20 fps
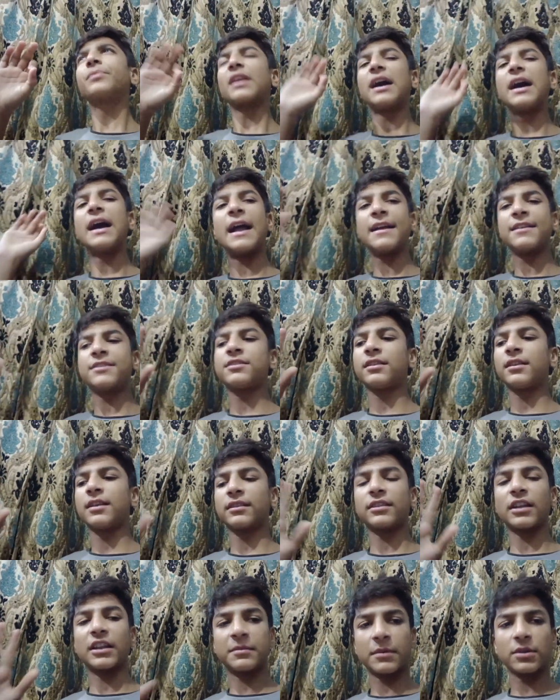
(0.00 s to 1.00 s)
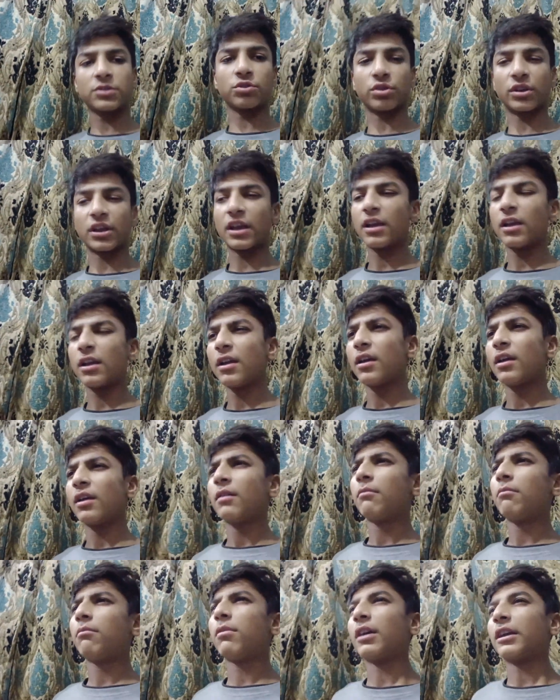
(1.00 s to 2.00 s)
आयत का तर्जमा छोड़ा है
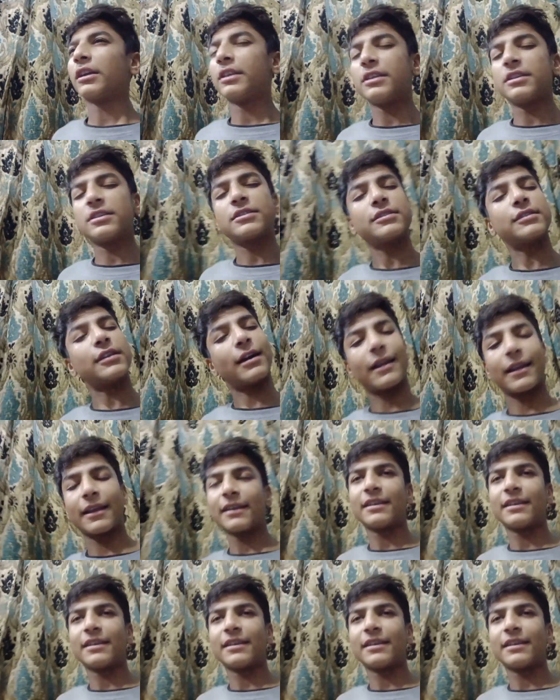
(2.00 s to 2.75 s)
बाकी सारा ही